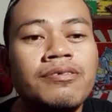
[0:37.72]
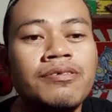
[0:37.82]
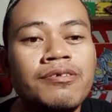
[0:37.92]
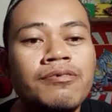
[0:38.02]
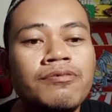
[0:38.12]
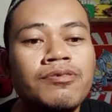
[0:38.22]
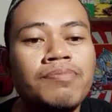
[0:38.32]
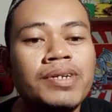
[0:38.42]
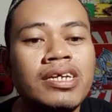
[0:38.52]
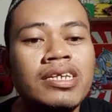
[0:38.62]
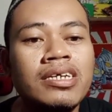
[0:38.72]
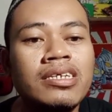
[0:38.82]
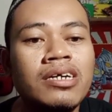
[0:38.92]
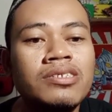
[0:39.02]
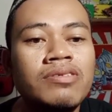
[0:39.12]
untuk pertandingan
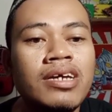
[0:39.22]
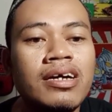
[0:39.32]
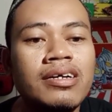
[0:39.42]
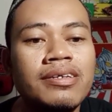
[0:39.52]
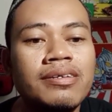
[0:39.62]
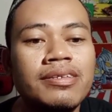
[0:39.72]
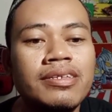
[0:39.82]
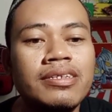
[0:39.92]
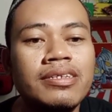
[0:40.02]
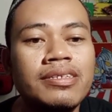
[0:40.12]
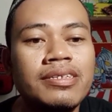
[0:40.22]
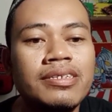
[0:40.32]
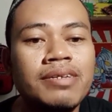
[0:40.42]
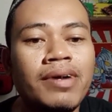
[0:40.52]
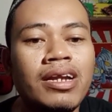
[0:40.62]
selanjutnya di
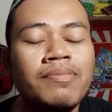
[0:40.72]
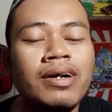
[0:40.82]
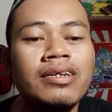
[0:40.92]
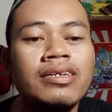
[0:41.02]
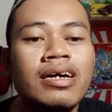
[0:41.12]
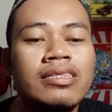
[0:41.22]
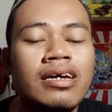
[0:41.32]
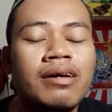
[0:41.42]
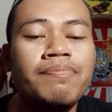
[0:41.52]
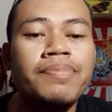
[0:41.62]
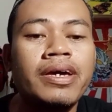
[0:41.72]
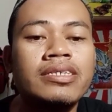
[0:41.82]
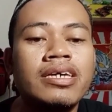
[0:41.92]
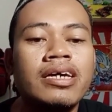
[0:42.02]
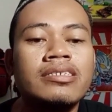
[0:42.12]
malam hari antara
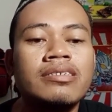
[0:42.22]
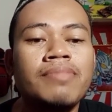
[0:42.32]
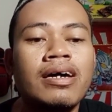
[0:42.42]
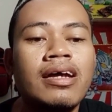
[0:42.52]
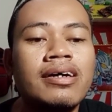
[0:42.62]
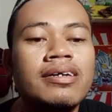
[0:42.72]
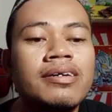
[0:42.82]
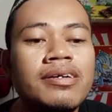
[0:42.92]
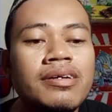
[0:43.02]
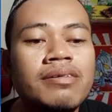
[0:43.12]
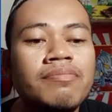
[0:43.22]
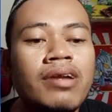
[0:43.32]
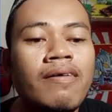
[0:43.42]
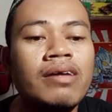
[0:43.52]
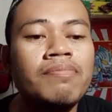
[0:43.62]
PSIS Semarang
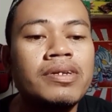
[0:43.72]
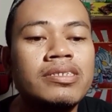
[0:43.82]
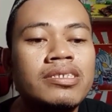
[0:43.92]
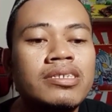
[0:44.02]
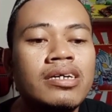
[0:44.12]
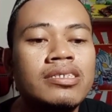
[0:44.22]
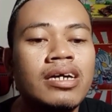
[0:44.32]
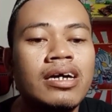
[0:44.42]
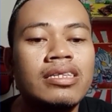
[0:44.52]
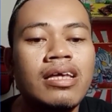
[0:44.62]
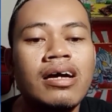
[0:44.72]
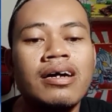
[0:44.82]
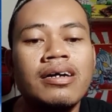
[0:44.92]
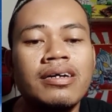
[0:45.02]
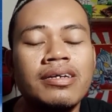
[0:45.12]
melawan Persija Jakarta.
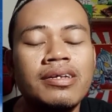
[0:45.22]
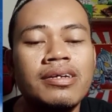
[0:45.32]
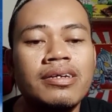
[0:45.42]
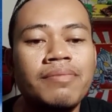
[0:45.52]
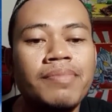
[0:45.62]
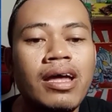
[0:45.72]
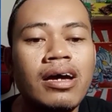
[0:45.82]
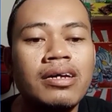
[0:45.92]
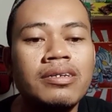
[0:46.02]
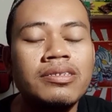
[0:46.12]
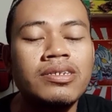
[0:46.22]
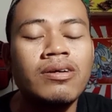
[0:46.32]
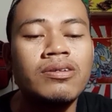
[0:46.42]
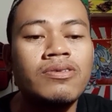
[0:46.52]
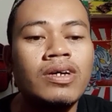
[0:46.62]
Kemenangan
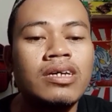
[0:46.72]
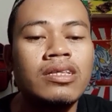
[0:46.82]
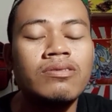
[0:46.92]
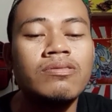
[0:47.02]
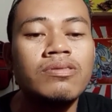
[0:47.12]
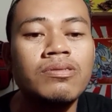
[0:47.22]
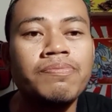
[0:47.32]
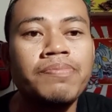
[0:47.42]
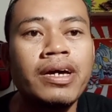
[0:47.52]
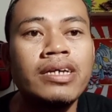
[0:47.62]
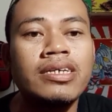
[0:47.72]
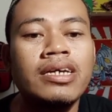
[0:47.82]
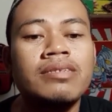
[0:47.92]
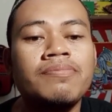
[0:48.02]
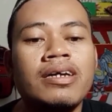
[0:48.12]
skor 2-1 untuk PSIS
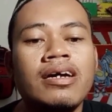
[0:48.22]
Semarang.